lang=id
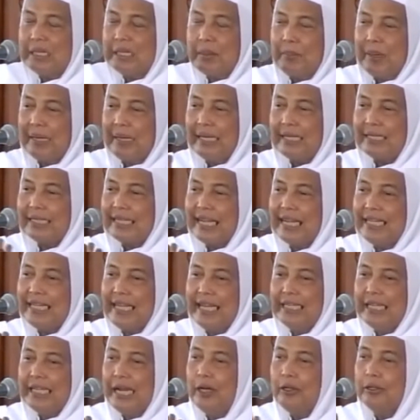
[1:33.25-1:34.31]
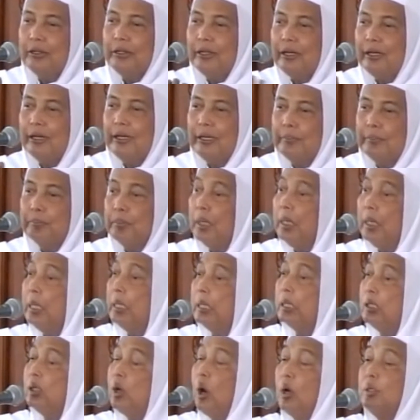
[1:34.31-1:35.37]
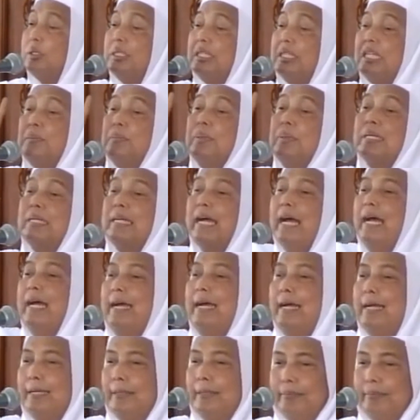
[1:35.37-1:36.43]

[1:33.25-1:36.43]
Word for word: kepada saya ya Allah. Kunci berkah.